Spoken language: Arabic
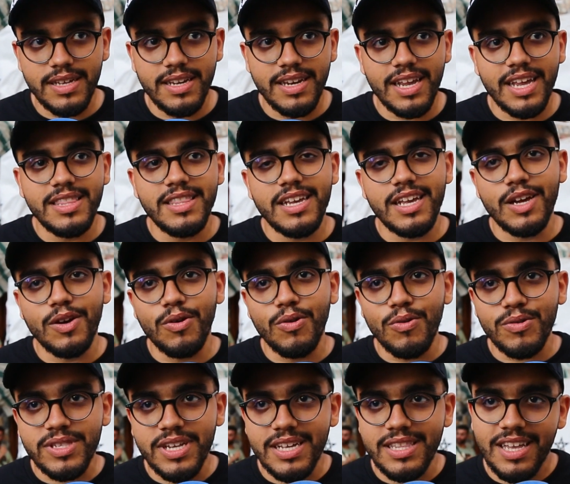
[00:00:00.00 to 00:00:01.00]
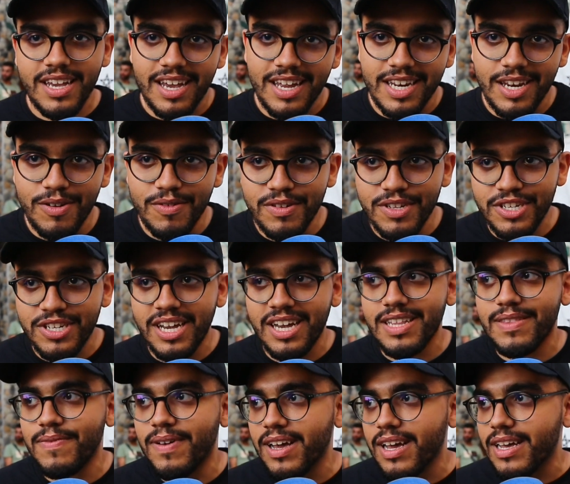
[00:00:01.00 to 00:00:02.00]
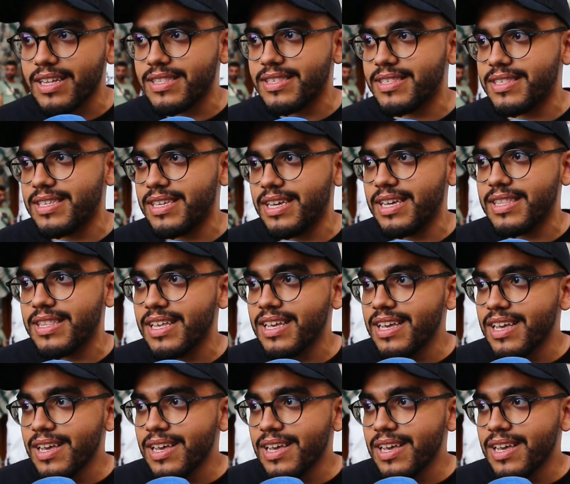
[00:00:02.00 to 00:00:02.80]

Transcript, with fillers: لكن كنقولوا صديق انه اجحد في السيد